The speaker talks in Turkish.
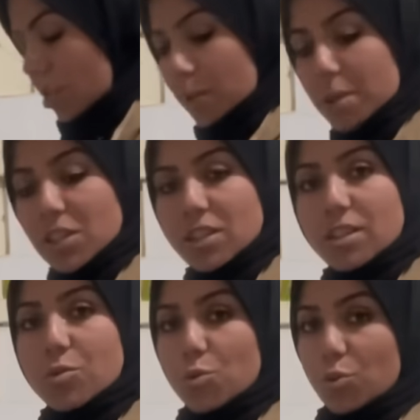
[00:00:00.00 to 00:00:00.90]
Ama hiç
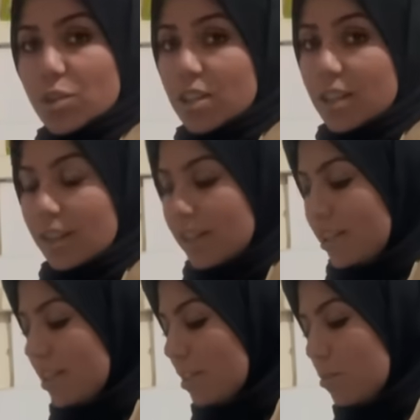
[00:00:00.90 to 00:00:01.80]
sıkıntı yok. İstediğin kadar
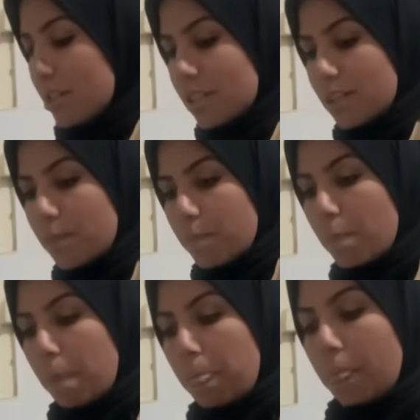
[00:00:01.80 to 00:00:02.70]
yazabilirsin.
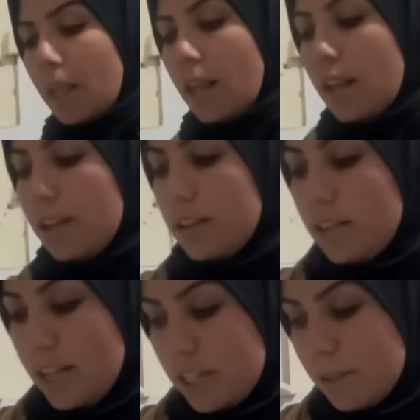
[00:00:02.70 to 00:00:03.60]
Ee,
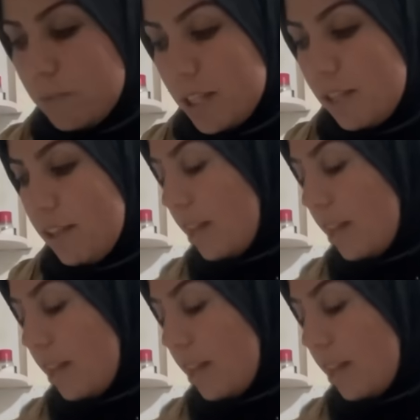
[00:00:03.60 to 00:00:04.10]
her kimsin.